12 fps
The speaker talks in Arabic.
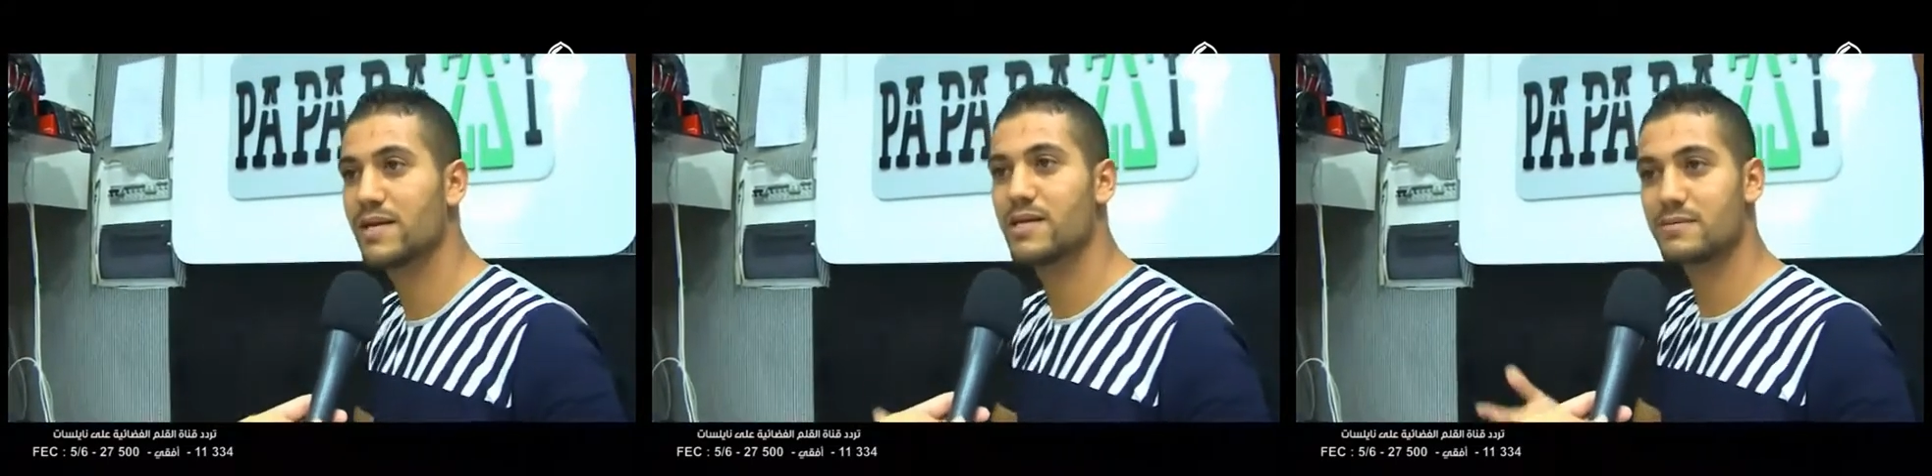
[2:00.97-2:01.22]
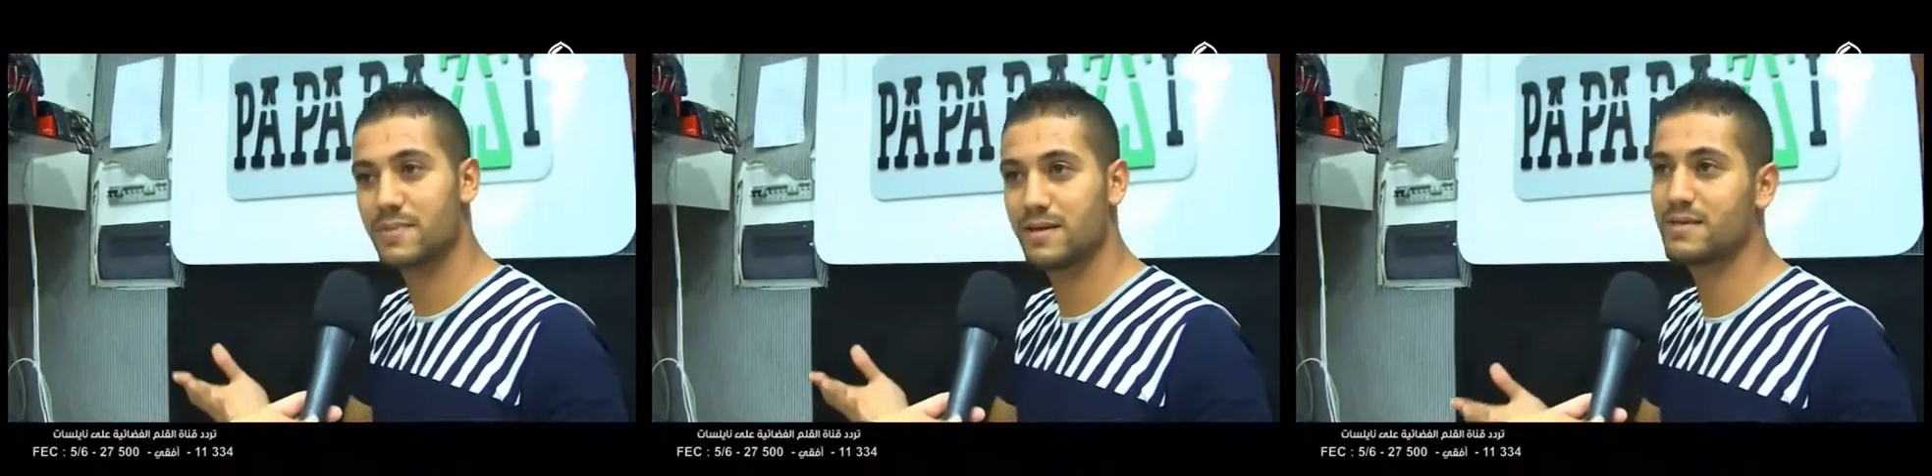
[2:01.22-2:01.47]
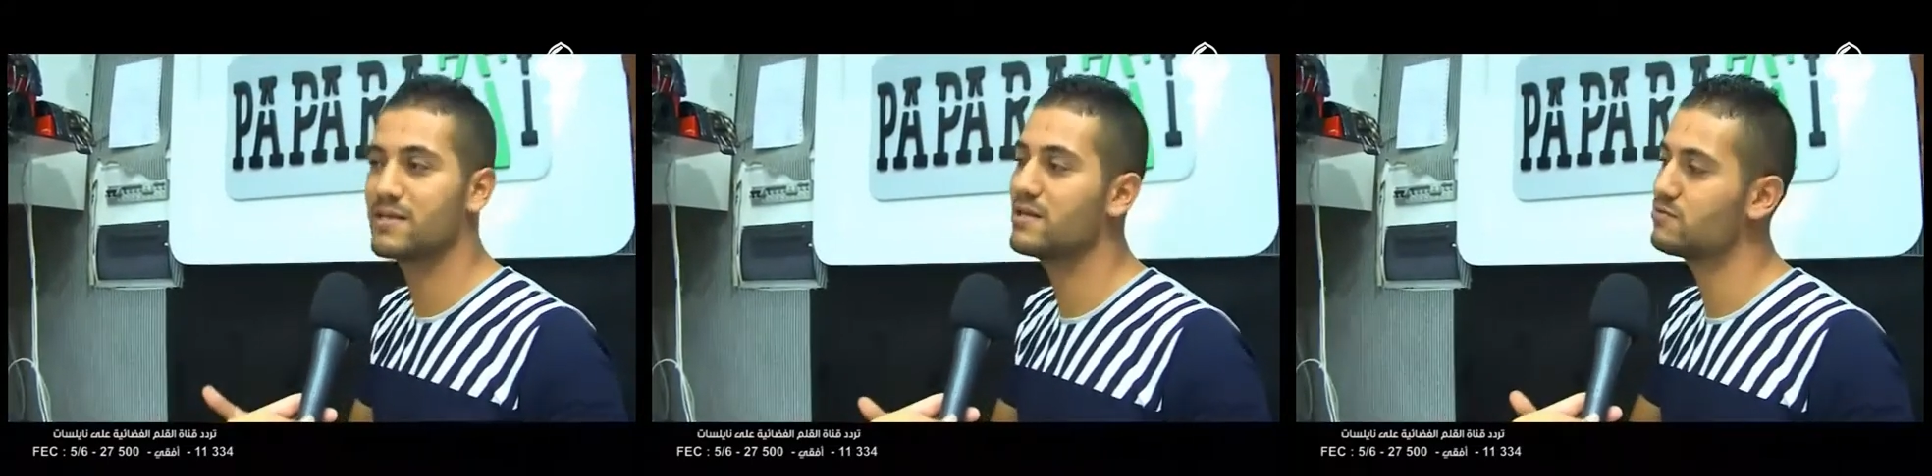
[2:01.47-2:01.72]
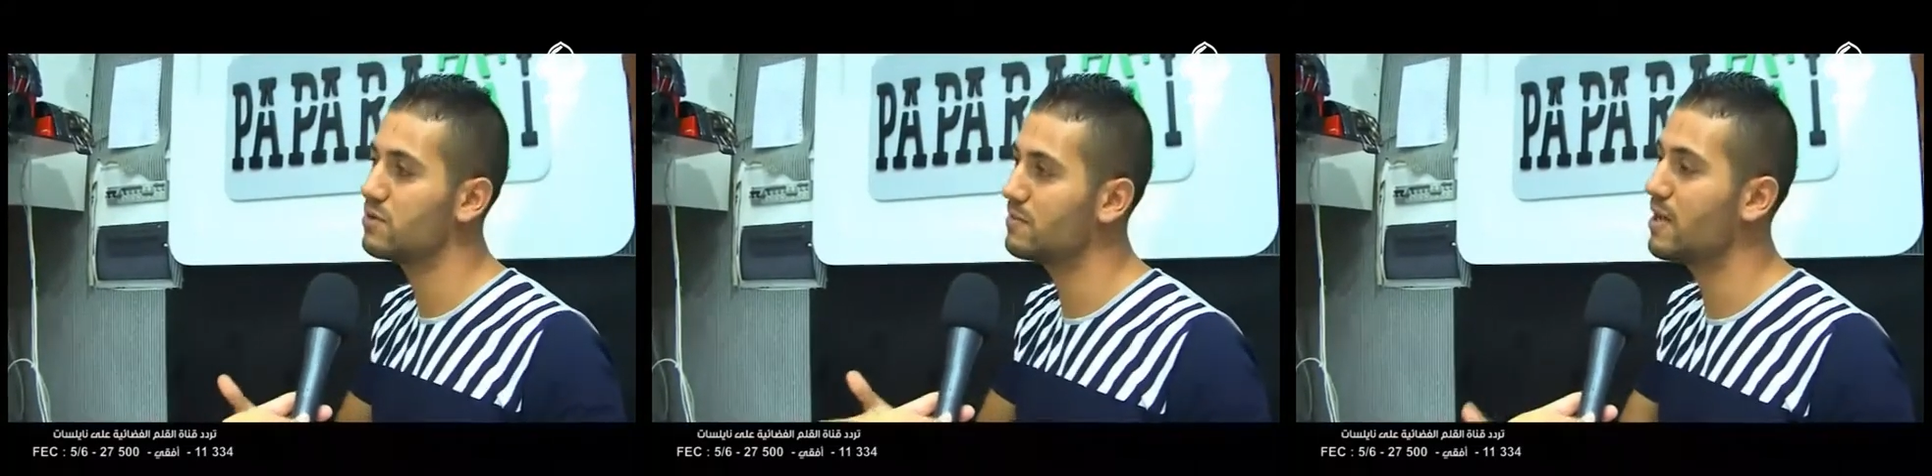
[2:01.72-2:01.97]
ماهيش
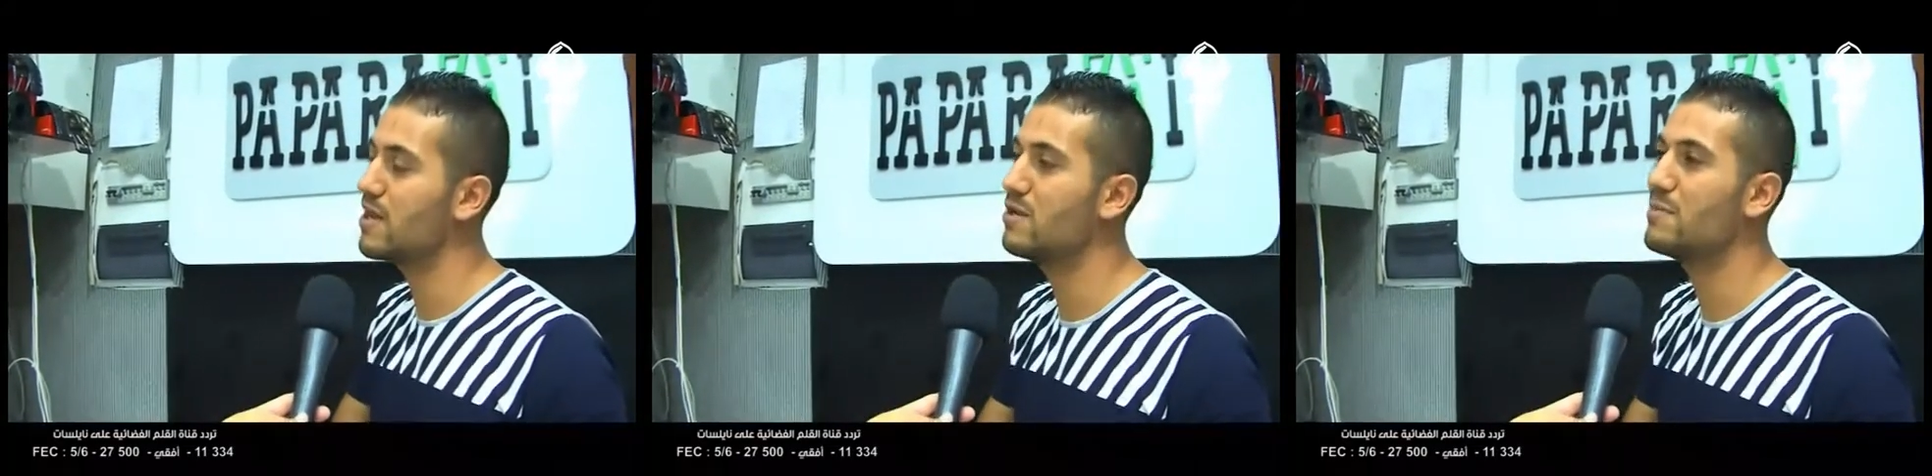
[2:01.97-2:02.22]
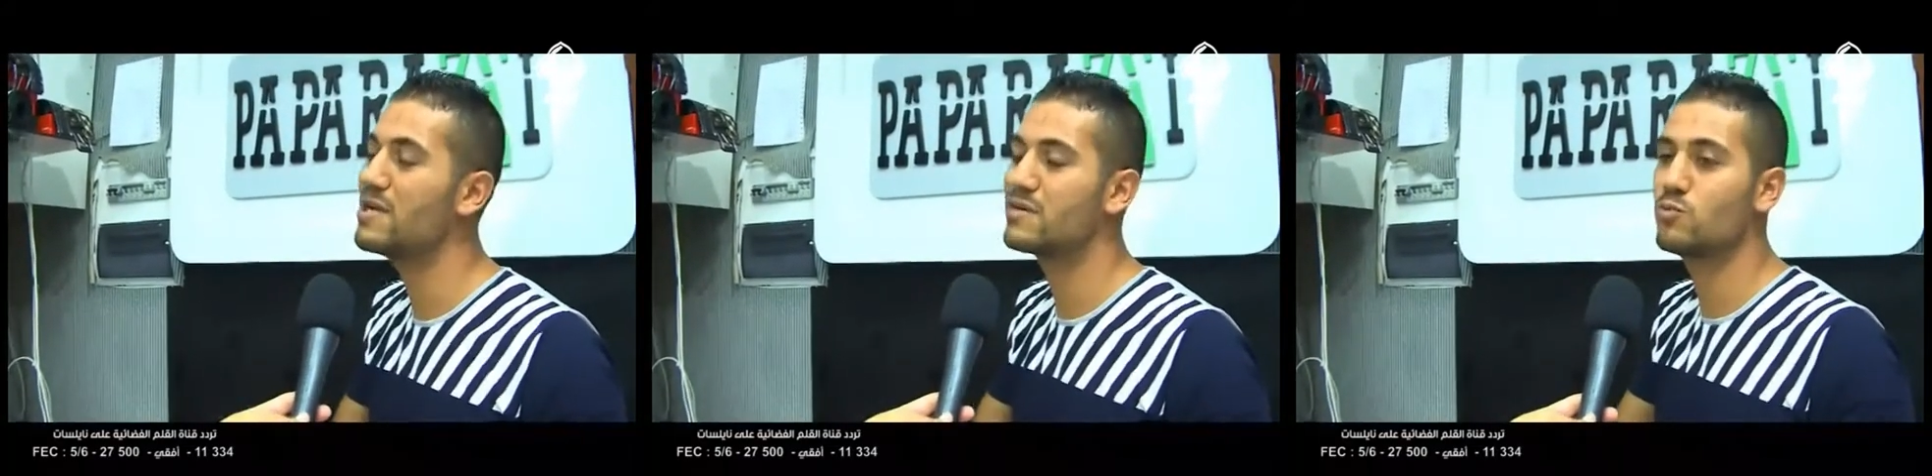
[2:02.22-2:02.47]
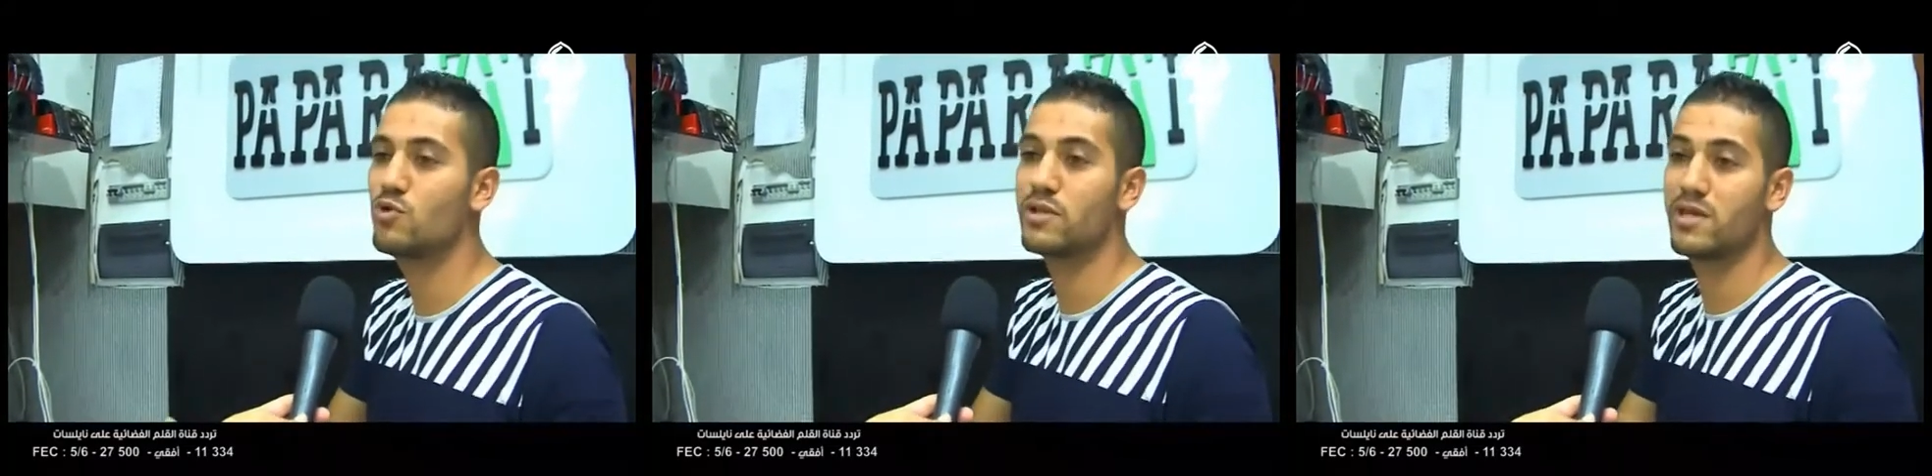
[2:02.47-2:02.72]
الاسوام غاليه ماهيش